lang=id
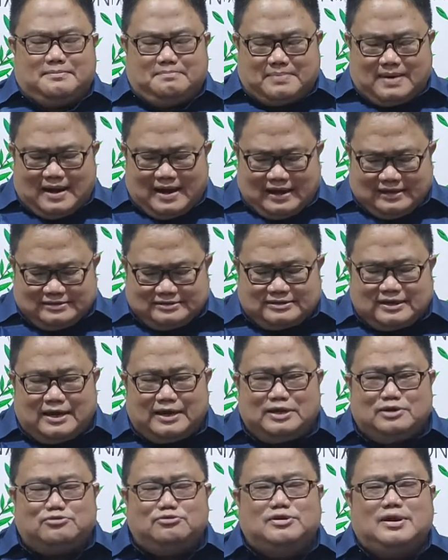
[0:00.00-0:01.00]
bahasa
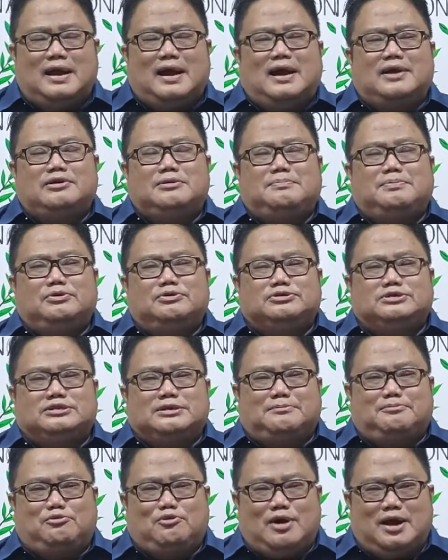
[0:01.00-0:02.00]
yang digunakan oleh penulis
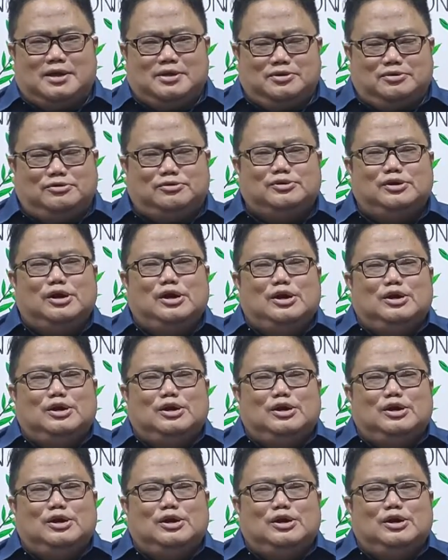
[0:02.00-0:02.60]
kitab Wahyu